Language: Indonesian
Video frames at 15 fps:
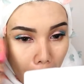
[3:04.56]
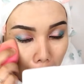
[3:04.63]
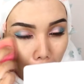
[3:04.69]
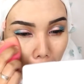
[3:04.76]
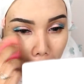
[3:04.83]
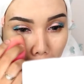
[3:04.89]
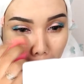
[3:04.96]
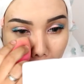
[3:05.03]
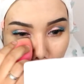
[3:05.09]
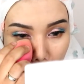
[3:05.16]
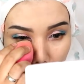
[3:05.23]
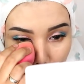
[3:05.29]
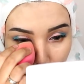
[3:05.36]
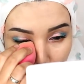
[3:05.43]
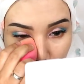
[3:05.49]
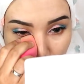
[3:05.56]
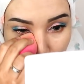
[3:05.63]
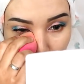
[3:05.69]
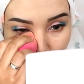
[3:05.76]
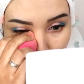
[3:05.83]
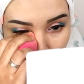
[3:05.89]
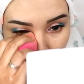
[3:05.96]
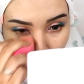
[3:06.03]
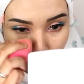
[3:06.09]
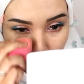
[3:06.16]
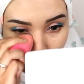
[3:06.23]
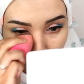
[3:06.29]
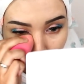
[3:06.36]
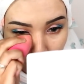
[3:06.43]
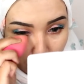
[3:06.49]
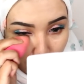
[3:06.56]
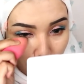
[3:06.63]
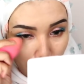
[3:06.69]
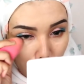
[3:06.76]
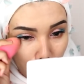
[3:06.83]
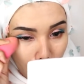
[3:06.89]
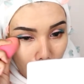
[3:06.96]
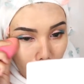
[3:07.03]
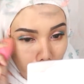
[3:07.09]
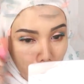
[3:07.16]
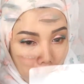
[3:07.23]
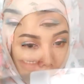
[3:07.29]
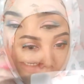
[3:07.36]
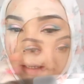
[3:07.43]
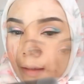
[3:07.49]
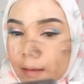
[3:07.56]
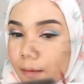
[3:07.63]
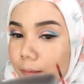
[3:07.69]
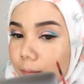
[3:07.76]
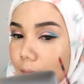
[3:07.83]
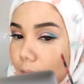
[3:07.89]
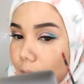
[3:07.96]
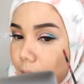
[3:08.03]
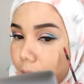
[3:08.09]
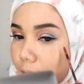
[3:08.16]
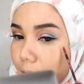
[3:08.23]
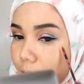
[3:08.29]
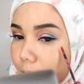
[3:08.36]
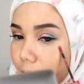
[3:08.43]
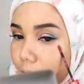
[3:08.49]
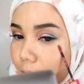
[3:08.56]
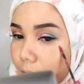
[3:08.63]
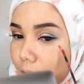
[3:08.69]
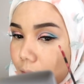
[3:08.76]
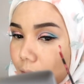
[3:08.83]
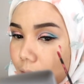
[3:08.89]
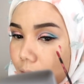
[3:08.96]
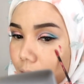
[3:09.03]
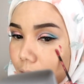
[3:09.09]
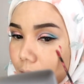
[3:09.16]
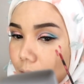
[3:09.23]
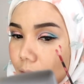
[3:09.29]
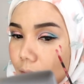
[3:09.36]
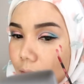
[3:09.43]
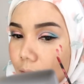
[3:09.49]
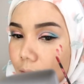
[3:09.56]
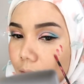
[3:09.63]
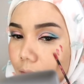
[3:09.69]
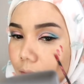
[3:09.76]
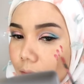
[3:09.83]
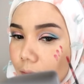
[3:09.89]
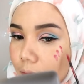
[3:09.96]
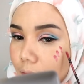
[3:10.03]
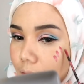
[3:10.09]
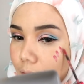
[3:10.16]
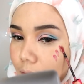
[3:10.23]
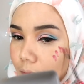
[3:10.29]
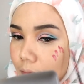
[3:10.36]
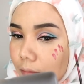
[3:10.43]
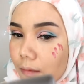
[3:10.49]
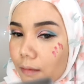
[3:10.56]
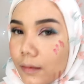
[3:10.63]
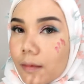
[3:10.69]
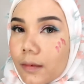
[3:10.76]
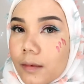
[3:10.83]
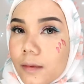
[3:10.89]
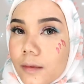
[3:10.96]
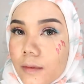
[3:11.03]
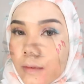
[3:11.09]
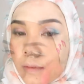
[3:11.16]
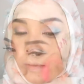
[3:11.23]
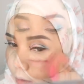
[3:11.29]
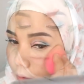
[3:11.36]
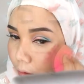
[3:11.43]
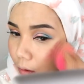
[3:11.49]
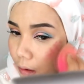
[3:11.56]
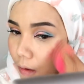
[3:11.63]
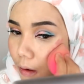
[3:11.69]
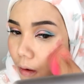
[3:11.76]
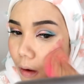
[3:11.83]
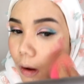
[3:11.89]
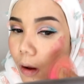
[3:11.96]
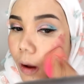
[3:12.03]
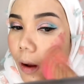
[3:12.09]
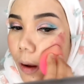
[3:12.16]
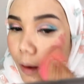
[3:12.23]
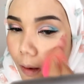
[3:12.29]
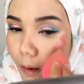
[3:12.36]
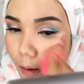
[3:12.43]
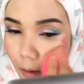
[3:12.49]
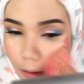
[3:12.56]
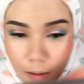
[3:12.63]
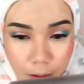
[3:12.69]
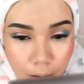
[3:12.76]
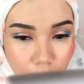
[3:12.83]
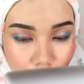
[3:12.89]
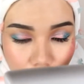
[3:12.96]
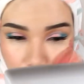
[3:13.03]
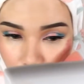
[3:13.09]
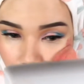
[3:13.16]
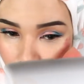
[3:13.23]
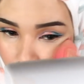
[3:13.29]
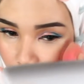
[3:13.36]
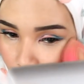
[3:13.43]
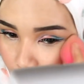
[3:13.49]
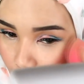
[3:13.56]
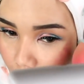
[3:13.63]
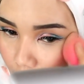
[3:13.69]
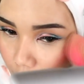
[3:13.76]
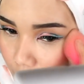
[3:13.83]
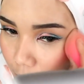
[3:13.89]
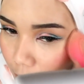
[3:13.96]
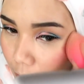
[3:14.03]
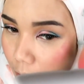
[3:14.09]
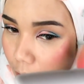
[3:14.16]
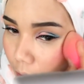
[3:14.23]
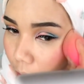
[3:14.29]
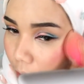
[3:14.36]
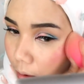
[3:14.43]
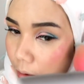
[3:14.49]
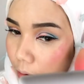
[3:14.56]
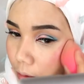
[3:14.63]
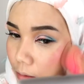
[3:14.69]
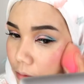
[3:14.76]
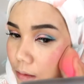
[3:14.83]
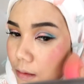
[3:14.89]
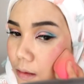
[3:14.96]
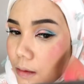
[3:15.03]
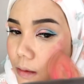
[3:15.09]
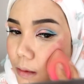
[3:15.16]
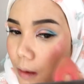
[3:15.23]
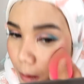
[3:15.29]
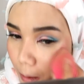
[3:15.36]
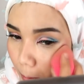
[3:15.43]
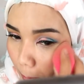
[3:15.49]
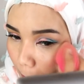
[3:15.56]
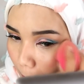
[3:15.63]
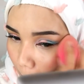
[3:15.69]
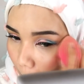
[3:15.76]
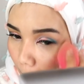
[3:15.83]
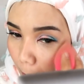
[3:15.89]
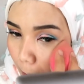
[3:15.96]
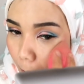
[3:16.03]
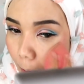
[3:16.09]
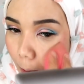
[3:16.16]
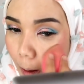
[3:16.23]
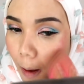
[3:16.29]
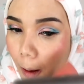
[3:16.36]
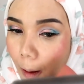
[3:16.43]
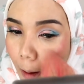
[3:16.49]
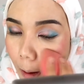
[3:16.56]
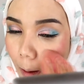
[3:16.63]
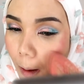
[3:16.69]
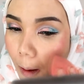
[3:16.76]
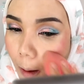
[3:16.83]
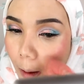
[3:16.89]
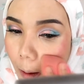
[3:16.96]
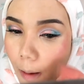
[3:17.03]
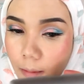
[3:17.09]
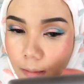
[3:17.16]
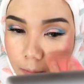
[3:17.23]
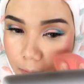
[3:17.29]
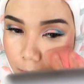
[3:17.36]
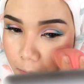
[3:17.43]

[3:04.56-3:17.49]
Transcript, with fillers: Untuk nutupin warna gelap di under eye aku sih kayaknya sementara oke, okay, cuman kalau lama aku nggak tahu deh kemudian aku nggak ada blush on aku cari-cari kemana-mana di Solok nggak ada blush onnya yang jual akhirnya aku pakai